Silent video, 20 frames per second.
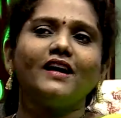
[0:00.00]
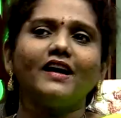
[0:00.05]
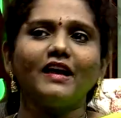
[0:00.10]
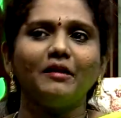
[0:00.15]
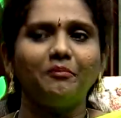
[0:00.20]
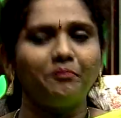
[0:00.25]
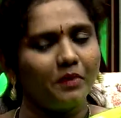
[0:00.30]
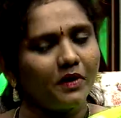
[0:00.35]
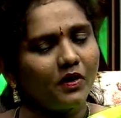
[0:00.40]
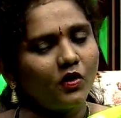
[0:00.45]

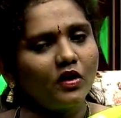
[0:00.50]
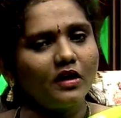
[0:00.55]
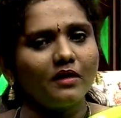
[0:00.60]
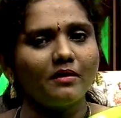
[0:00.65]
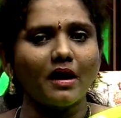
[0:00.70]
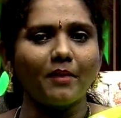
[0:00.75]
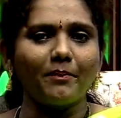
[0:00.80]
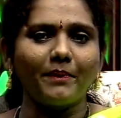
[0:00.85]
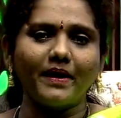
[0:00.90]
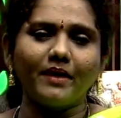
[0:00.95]
ఇప్పటికి కూడా
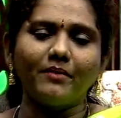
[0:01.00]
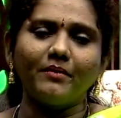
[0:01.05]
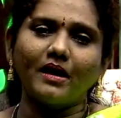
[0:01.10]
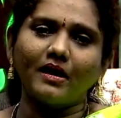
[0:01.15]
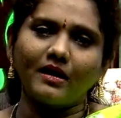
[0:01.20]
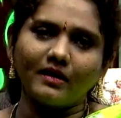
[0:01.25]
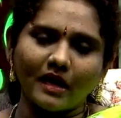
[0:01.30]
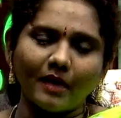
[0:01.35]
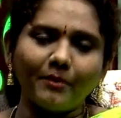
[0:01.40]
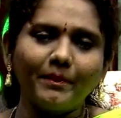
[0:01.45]
నా పే మా
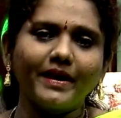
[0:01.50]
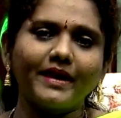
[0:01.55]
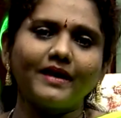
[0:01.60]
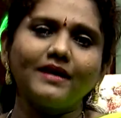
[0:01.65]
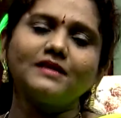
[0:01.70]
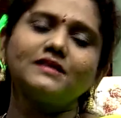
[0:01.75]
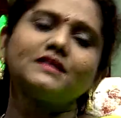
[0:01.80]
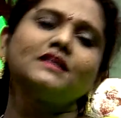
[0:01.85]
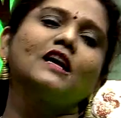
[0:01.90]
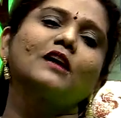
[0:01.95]
నా
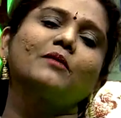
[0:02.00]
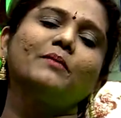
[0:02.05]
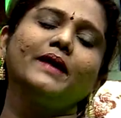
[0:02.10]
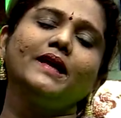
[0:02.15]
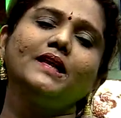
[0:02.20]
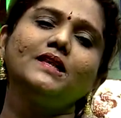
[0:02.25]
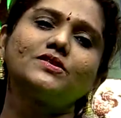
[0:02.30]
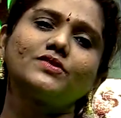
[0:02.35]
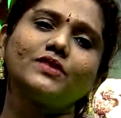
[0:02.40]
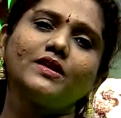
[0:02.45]
పేరెంట్సే నాకు
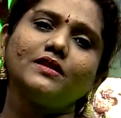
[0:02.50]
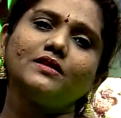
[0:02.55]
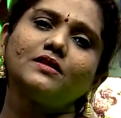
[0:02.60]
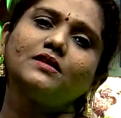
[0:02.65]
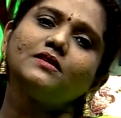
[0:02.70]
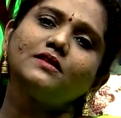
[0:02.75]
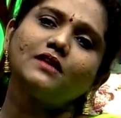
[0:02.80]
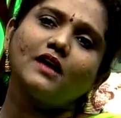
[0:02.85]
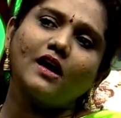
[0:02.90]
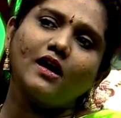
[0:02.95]
మెయిన్ స్ట్రెంగ్త్
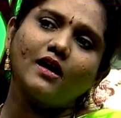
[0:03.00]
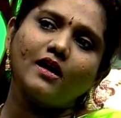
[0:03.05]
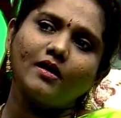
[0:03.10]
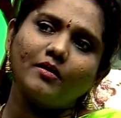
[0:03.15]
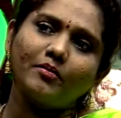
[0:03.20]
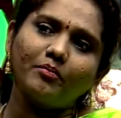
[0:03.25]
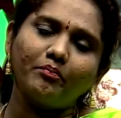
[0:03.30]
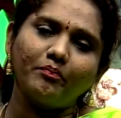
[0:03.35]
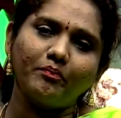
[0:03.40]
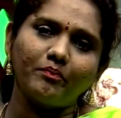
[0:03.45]
నా
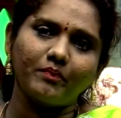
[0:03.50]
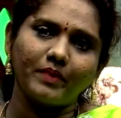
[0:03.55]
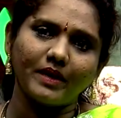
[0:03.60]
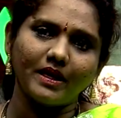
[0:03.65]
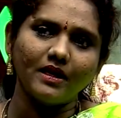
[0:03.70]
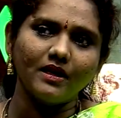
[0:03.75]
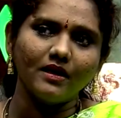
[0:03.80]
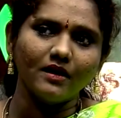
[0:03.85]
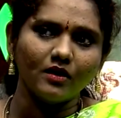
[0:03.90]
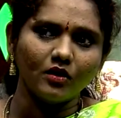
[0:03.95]

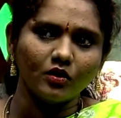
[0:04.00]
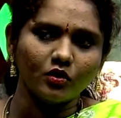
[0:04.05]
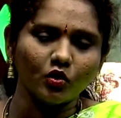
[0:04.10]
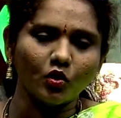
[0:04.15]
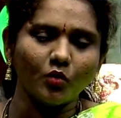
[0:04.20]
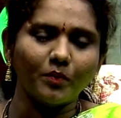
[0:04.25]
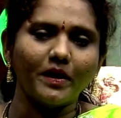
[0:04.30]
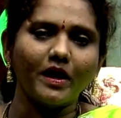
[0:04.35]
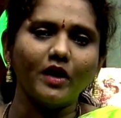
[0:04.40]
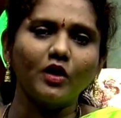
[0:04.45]
పిల్లలతో
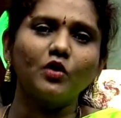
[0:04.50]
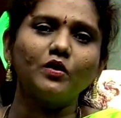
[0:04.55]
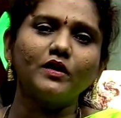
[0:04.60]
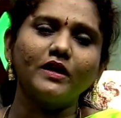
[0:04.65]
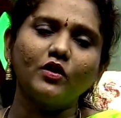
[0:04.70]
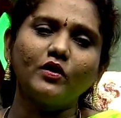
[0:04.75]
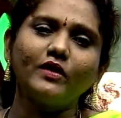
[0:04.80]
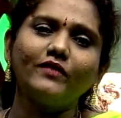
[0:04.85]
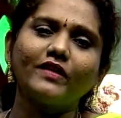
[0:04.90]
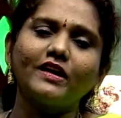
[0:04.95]
పాటు
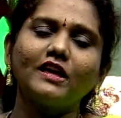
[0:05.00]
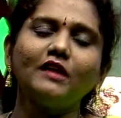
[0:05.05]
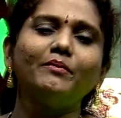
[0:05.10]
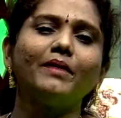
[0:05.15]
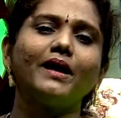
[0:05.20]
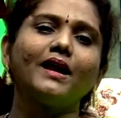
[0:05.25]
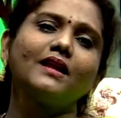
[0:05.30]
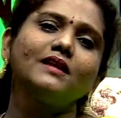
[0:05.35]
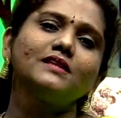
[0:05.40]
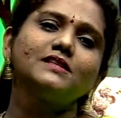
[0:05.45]
నేను ఇవన్నీ
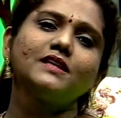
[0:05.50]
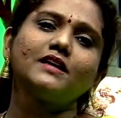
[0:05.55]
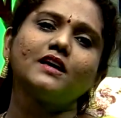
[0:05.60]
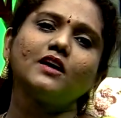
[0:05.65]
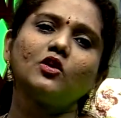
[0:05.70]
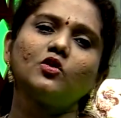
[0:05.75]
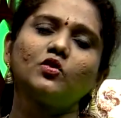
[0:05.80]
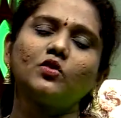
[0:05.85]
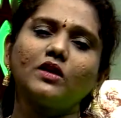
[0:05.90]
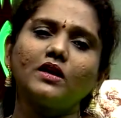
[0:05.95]
బ్యాలెన్స్
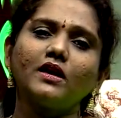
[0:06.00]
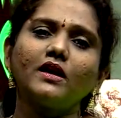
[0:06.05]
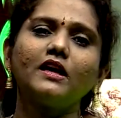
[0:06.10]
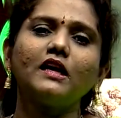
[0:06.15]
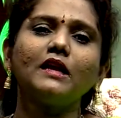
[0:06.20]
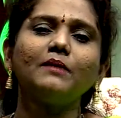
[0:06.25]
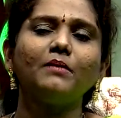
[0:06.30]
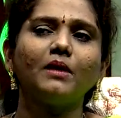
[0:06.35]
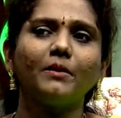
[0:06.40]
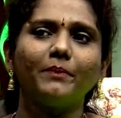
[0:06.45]

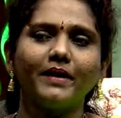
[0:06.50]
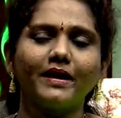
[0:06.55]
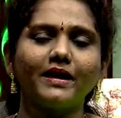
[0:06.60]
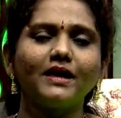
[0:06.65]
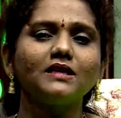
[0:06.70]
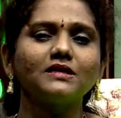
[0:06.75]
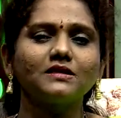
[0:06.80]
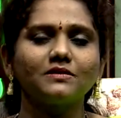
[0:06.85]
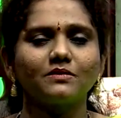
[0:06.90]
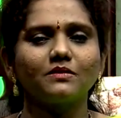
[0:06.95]
చేయగలుగుతున్నానంటే మా
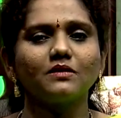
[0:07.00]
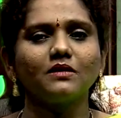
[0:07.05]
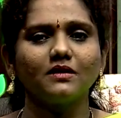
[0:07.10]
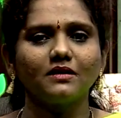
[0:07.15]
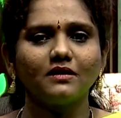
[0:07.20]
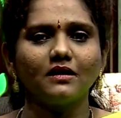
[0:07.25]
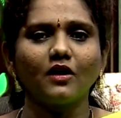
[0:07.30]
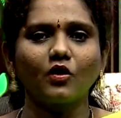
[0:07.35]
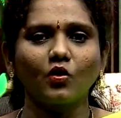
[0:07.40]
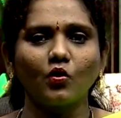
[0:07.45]
పేరెంట్స్
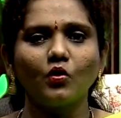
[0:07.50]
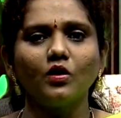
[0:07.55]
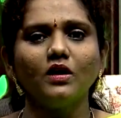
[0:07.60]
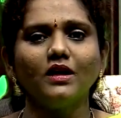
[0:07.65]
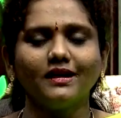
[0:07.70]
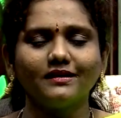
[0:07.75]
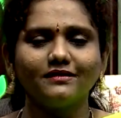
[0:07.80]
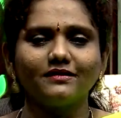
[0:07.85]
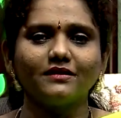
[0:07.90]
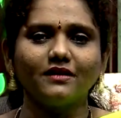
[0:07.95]
నాకు
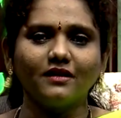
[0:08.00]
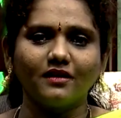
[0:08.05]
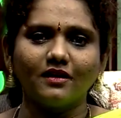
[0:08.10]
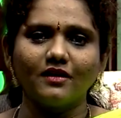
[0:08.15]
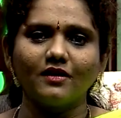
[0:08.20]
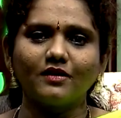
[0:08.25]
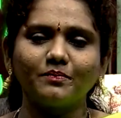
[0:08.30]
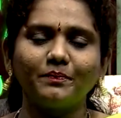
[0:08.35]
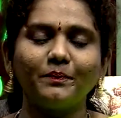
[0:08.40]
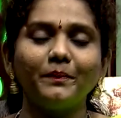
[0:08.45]

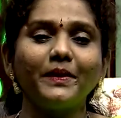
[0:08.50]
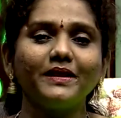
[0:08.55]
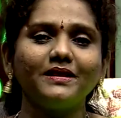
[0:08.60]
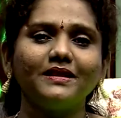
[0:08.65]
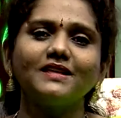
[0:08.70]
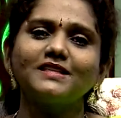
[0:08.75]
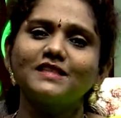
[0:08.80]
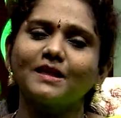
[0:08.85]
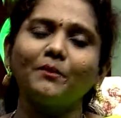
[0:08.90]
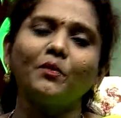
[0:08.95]

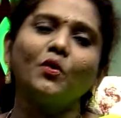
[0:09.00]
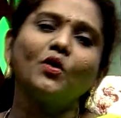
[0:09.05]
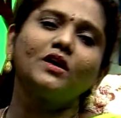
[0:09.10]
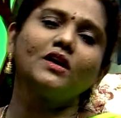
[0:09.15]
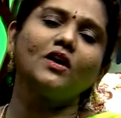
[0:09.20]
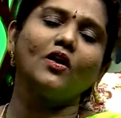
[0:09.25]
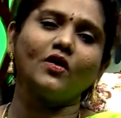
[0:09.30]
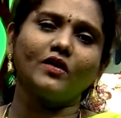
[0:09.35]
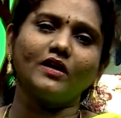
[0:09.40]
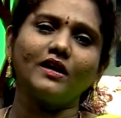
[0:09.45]
పెద్ద
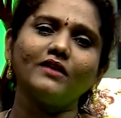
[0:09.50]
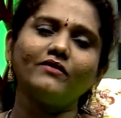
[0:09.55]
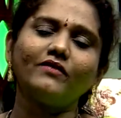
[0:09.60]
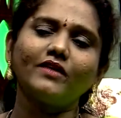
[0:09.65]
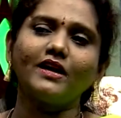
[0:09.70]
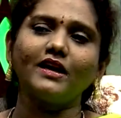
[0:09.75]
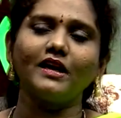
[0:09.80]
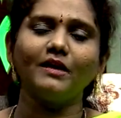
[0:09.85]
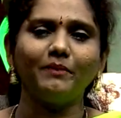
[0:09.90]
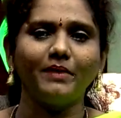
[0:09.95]
సపోర్ట్గా ఉండడం
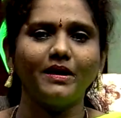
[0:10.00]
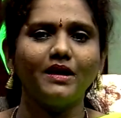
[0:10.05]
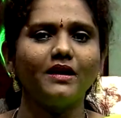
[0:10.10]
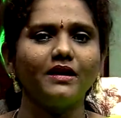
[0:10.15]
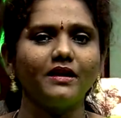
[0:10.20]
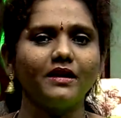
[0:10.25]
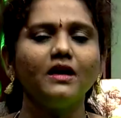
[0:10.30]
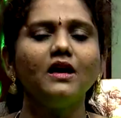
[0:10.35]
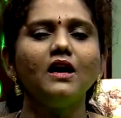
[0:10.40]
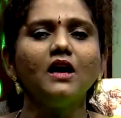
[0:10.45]
వల్లనే
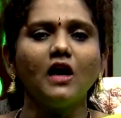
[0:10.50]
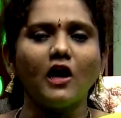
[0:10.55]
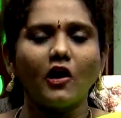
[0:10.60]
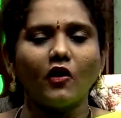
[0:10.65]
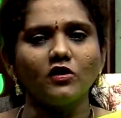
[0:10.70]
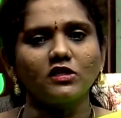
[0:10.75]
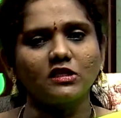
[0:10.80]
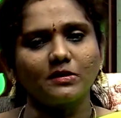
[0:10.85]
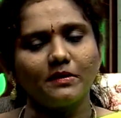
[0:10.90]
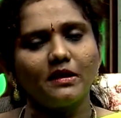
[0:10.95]
పిల్లల్ని
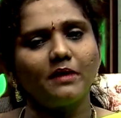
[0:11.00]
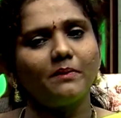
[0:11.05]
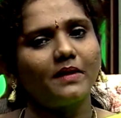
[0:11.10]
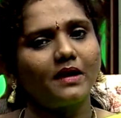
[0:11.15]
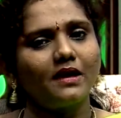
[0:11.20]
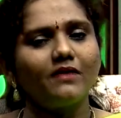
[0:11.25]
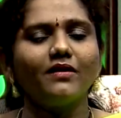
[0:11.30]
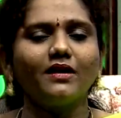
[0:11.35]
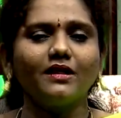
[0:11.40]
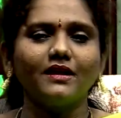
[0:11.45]

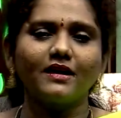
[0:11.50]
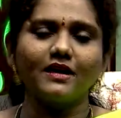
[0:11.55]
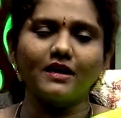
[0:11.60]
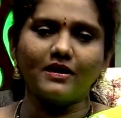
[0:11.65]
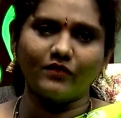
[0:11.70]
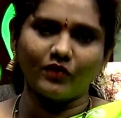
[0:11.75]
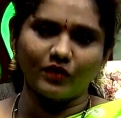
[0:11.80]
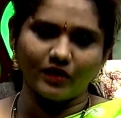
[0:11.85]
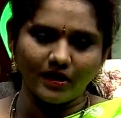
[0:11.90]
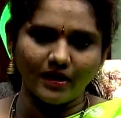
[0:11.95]
అవసరమైనప్పుడల్లా వాళ్ళ దగ్గర
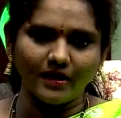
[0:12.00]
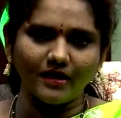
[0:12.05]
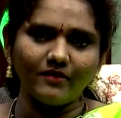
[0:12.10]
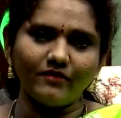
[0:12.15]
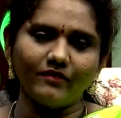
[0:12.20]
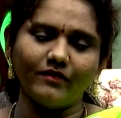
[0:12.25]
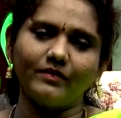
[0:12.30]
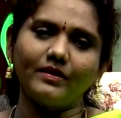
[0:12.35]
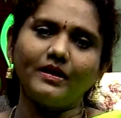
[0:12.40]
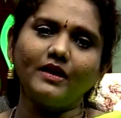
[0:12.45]
వదిలి
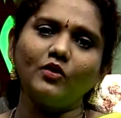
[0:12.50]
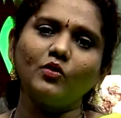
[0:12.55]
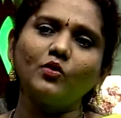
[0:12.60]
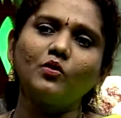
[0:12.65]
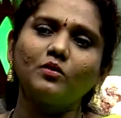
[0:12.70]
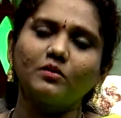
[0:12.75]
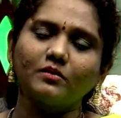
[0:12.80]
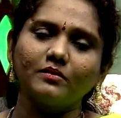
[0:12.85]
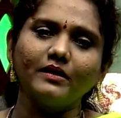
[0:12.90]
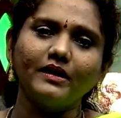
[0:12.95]
నేను
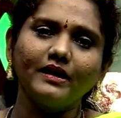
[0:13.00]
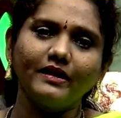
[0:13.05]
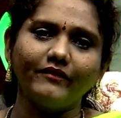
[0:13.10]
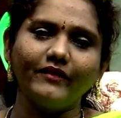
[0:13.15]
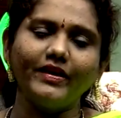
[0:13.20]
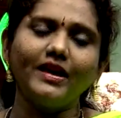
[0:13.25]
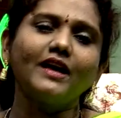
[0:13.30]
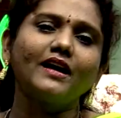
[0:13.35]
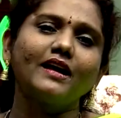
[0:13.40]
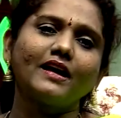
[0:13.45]

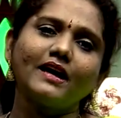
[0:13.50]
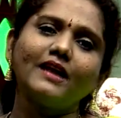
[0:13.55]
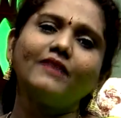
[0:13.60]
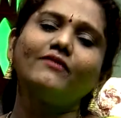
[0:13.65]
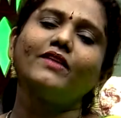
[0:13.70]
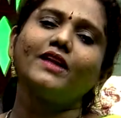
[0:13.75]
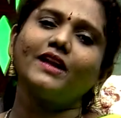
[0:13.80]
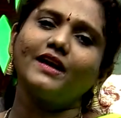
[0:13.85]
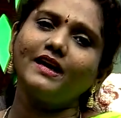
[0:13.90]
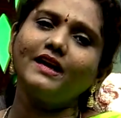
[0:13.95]
వెళ్ళగలగడం
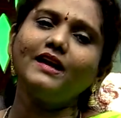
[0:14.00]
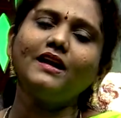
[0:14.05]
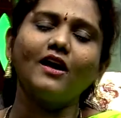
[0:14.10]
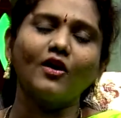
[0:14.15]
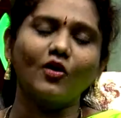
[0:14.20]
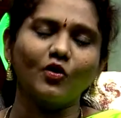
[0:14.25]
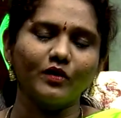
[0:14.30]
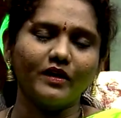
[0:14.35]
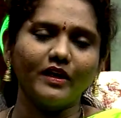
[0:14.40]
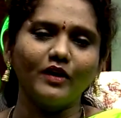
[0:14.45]
వల్లనే
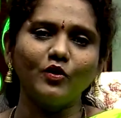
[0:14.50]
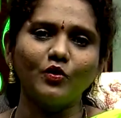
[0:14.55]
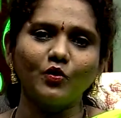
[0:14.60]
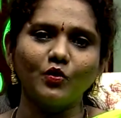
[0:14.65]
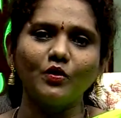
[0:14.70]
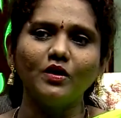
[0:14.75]
నాకు నేను